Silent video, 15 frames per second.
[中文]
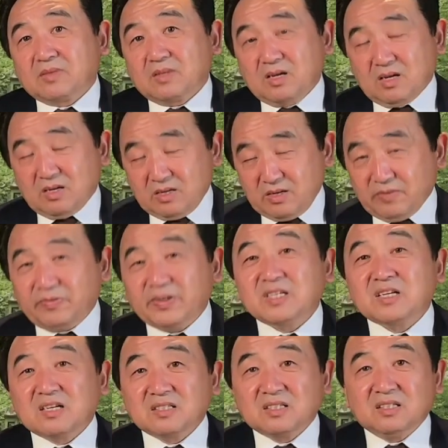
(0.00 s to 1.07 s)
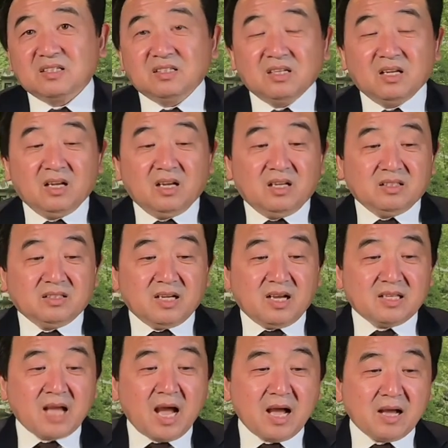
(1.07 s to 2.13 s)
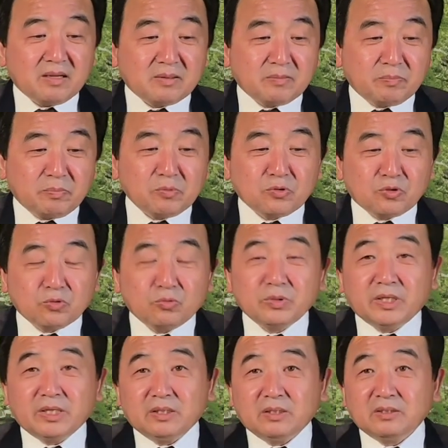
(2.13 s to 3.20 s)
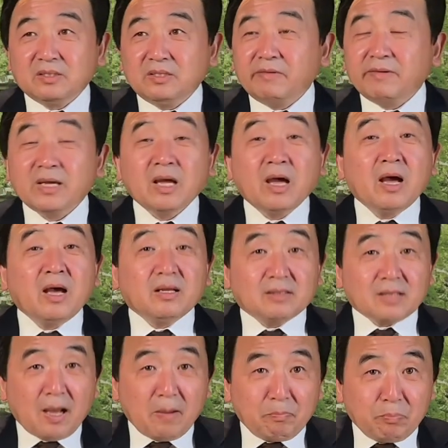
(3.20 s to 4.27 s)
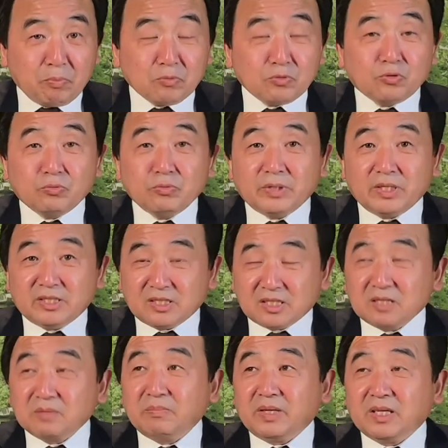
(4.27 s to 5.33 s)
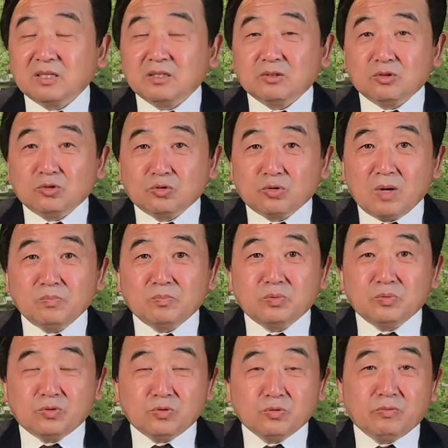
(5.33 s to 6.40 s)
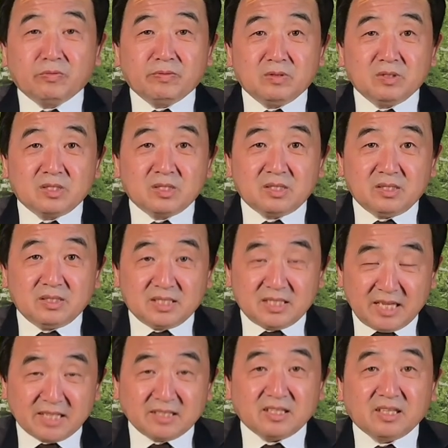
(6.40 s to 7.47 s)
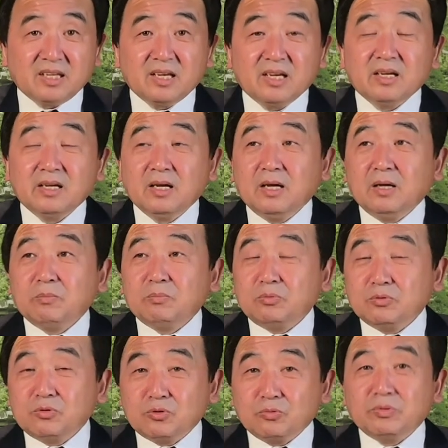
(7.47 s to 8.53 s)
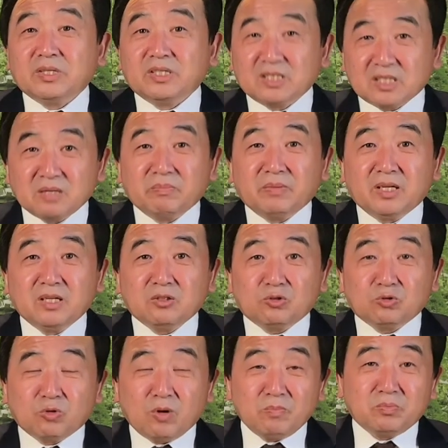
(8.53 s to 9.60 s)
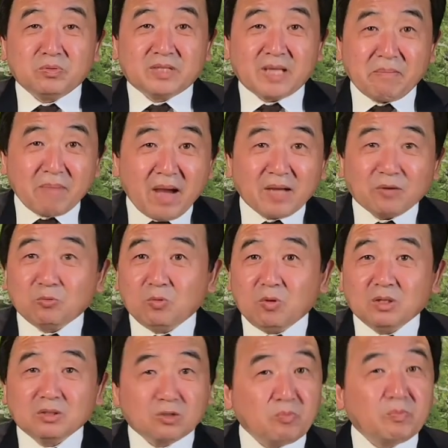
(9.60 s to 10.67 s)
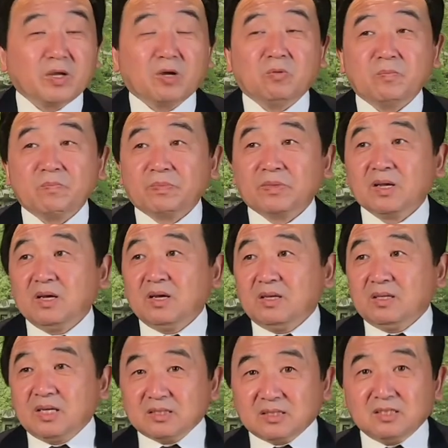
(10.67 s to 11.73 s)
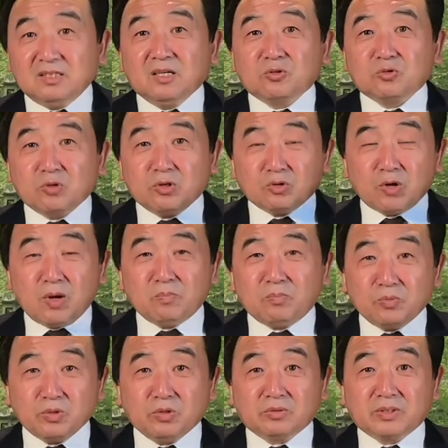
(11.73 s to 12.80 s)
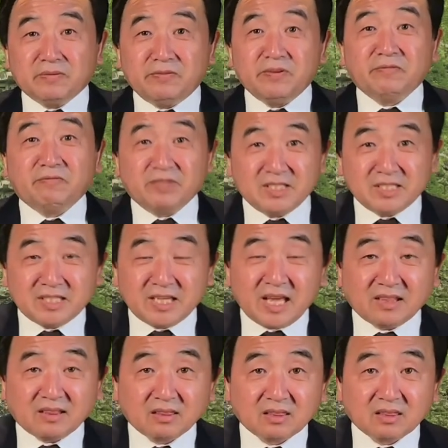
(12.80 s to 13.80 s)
啊，是非常邪恶。那他不足以，因为他不足以证明川普做是间谍，不足以证明川普在卖国，都没有。他只能说川普有这份文件，